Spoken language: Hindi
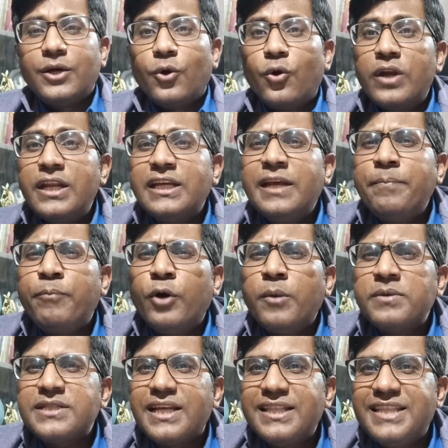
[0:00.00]
होली की
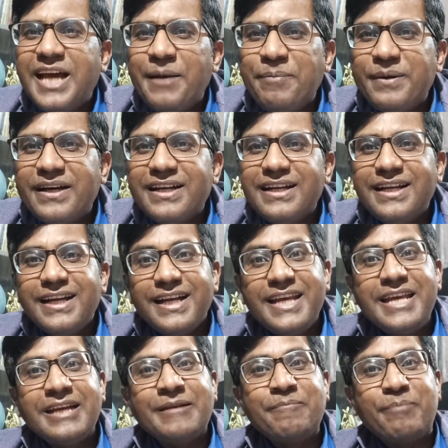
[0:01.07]
पूर्व संध्या पर
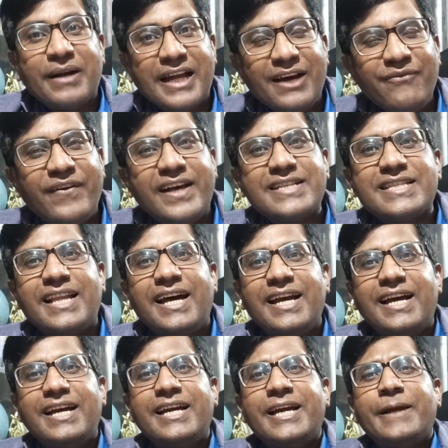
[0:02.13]
एक बड़ा फैसला
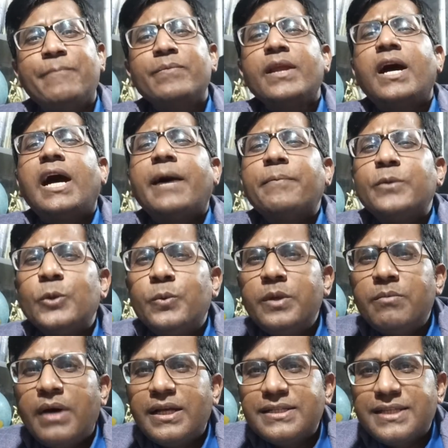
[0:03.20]
आया है आप यूं भी
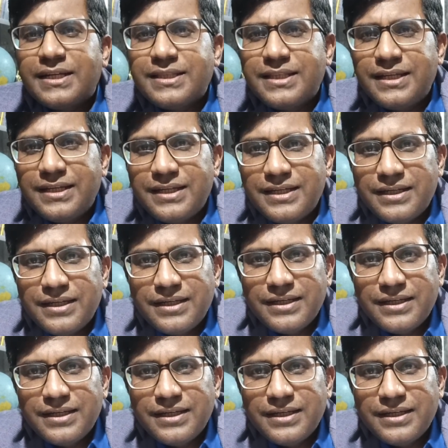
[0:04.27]
मान सकते हैं